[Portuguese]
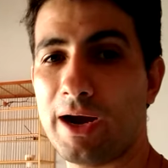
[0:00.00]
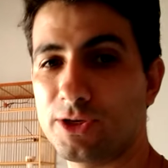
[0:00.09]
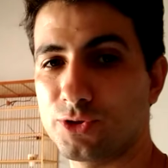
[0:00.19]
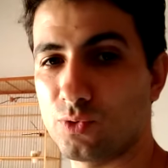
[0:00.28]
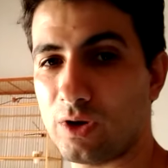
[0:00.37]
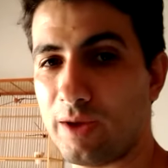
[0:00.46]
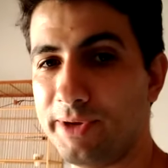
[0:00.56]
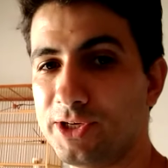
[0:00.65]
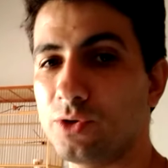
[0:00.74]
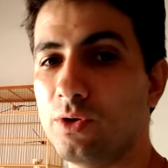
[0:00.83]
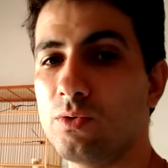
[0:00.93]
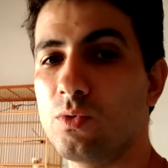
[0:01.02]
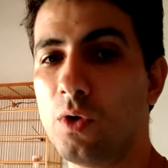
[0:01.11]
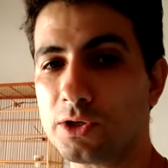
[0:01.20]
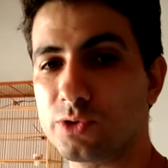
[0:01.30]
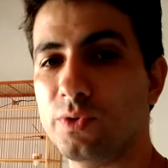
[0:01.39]
particularmente, eu não
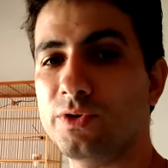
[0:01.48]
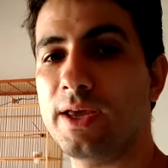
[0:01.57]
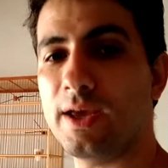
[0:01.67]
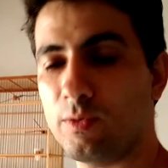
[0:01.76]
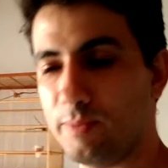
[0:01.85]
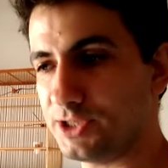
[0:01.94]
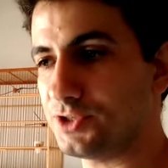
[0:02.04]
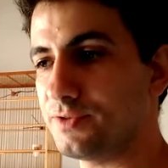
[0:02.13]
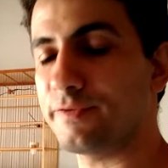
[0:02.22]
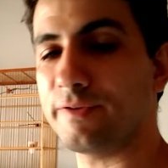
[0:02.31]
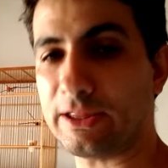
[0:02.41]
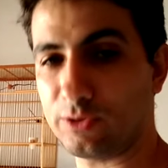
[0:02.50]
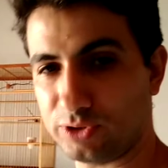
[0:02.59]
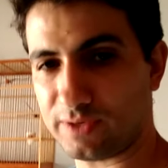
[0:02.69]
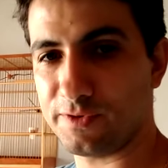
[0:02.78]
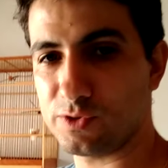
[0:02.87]
gosto. Realmente, de fato, eu
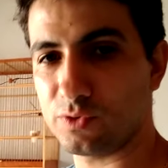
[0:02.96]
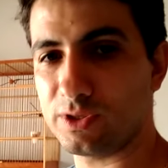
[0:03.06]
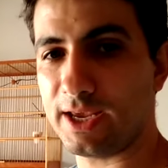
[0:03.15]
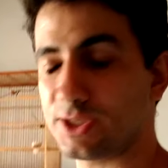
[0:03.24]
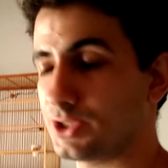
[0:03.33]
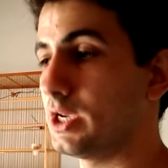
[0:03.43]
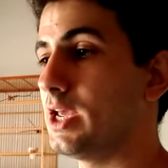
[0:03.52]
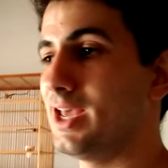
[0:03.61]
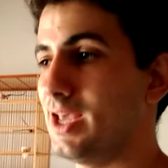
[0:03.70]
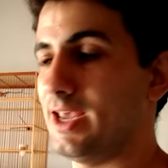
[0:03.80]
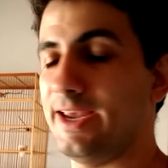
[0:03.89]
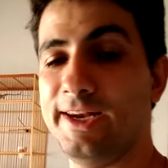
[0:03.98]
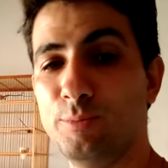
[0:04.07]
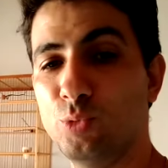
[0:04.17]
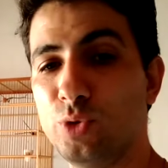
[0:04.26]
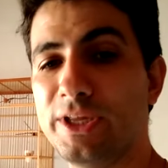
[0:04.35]
já fiz o teste. Ele
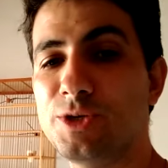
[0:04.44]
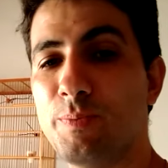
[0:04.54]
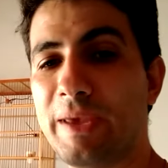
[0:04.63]
muda de